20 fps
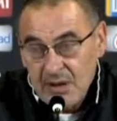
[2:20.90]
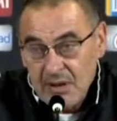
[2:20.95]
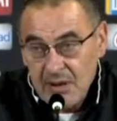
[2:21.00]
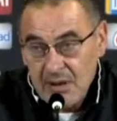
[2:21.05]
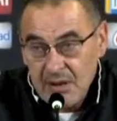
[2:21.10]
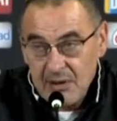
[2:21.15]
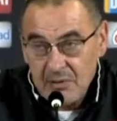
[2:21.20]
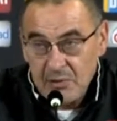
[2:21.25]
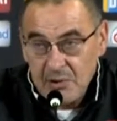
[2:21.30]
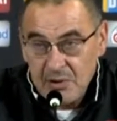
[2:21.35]

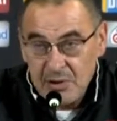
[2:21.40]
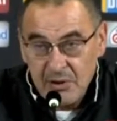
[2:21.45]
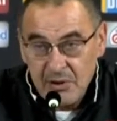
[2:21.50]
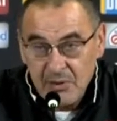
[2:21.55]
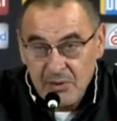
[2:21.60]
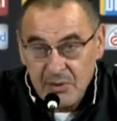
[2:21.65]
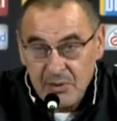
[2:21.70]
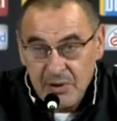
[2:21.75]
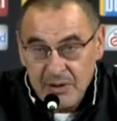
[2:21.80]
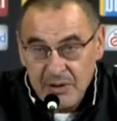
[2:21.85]
è
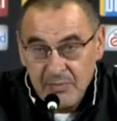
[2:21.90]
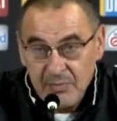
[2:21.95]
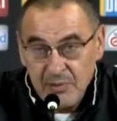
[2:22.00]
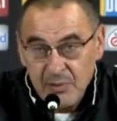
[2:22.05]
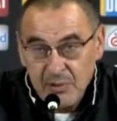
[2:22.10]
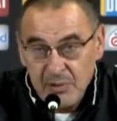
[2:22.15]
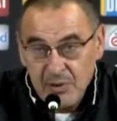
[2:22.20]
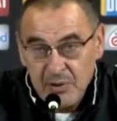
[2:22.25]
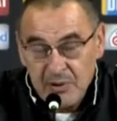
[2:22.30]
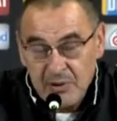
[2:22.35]
uscito con qualche
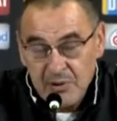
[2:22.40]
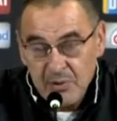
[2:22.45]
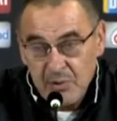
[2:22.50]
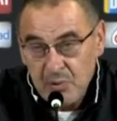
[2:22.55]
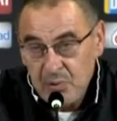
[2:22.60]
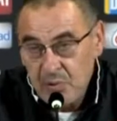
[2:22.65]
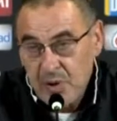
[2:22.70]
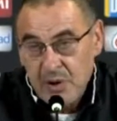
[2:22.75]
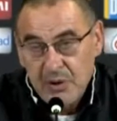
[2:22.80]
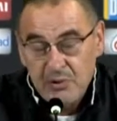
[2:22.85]
punto di
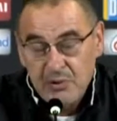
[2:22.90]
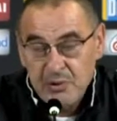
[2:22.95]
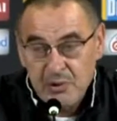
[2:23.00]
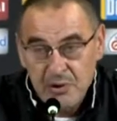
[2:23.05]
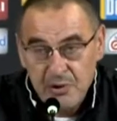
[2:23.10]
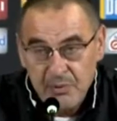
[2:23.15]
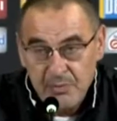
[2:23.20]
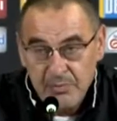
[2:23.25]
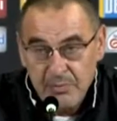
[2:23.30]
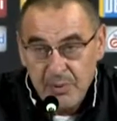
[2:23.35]
sutura, è
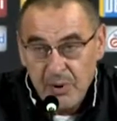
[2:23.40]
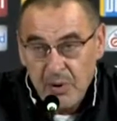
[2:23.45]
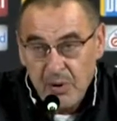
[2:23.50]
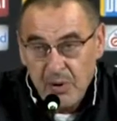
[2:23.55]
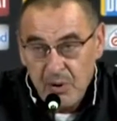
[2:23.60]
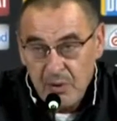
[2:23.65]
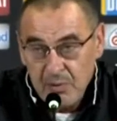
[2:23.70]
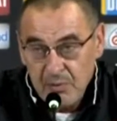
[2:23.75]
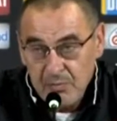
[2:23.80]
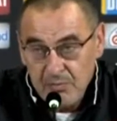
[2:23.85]
uscito un
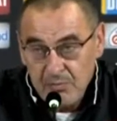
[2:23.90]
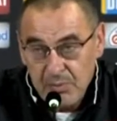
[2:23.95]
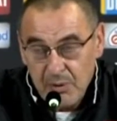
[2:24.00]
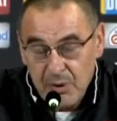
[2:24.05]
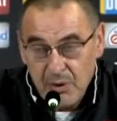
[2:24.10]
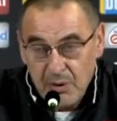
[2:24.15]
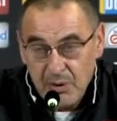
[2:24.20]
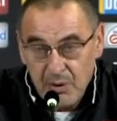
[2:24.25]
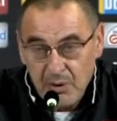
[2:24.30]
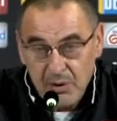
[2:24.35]
po', un
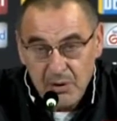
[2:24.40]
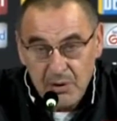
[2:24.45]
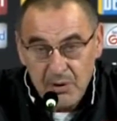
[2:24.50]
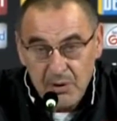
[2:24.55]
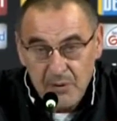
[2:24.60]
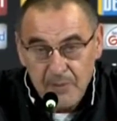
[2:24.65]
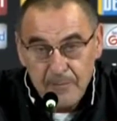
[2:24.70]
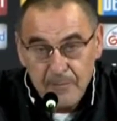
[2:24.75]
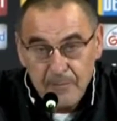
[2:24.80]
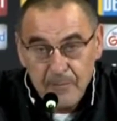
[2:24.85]

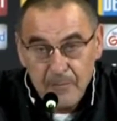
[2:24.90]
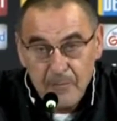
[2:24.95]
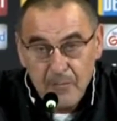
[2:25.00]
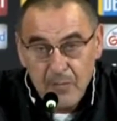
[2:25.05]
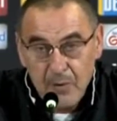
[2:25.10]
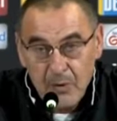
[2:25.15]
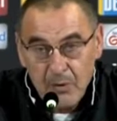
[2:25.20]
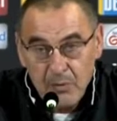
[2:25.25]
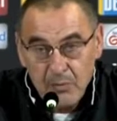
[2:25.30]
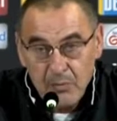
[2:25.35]
po',
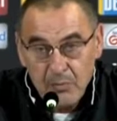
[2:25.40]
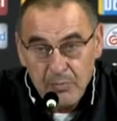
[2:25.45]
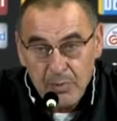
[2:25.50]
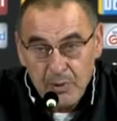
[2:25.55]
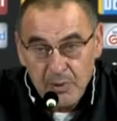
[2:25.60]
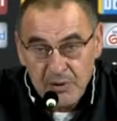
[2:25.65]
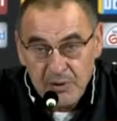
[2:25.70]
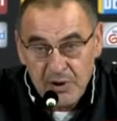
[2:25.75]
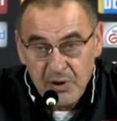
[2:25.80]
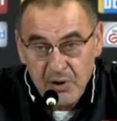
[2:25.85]
un
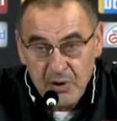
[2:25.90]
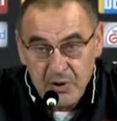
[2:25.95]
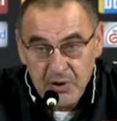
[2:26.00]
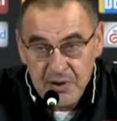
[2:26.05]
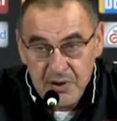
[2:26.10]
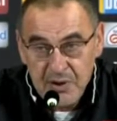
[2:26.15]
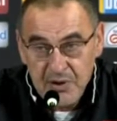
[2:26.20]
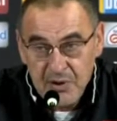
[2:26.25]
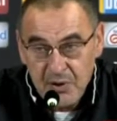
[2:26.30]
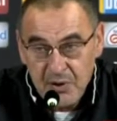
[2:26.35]
po
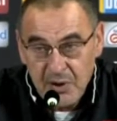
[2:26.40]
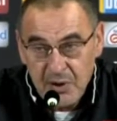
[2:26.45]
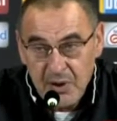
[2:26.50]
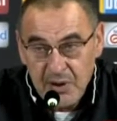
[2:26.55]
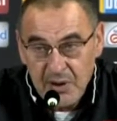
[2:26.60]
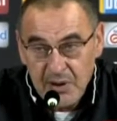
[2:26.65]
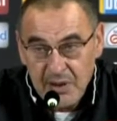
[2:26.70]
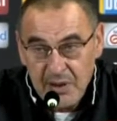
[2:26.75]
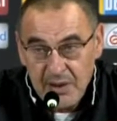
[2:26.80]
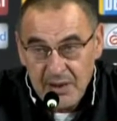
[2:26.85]

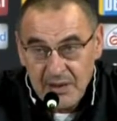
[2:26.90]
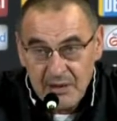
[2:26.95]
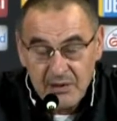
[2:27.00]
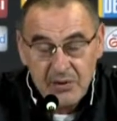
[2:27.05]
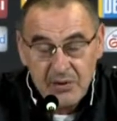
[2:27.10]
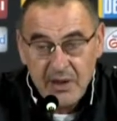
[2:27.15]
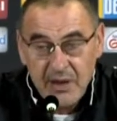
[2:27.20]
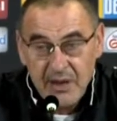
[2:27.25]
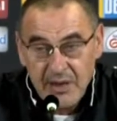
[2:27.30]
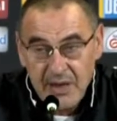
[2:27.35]
scosso,
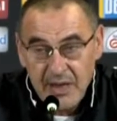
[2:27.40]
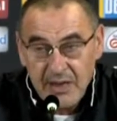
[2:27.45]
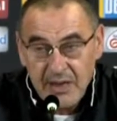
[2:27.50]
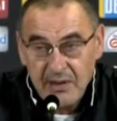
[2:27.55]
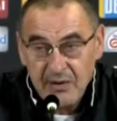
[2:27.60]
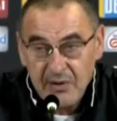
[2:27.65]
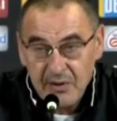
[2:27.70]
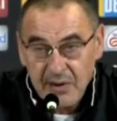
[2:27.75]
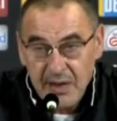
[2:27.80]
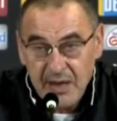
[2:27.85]
ancora
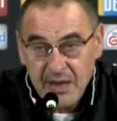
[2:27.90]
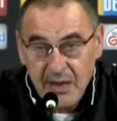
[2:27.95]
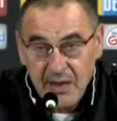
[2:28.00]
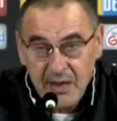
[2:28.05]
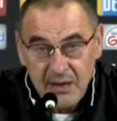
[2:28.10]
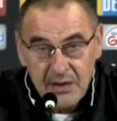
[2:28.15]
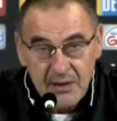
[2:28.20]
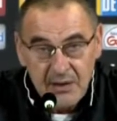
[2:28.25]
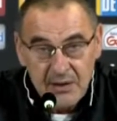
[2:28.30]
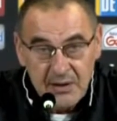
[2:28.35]
ieri non
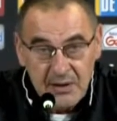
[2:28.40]
era